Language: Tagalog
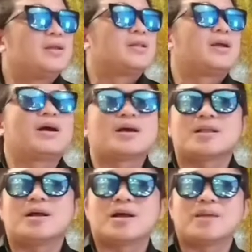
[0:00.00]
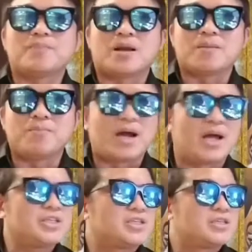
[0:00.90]
nakakatanggap ng
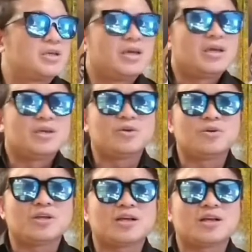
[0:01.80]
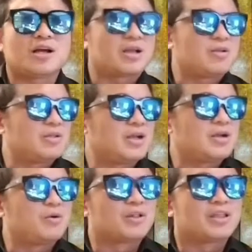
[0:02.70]
bus, yun nagkakaroon ng
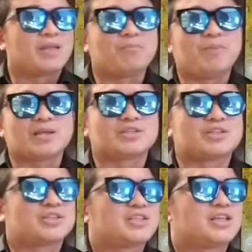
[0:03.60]
golden buzzers.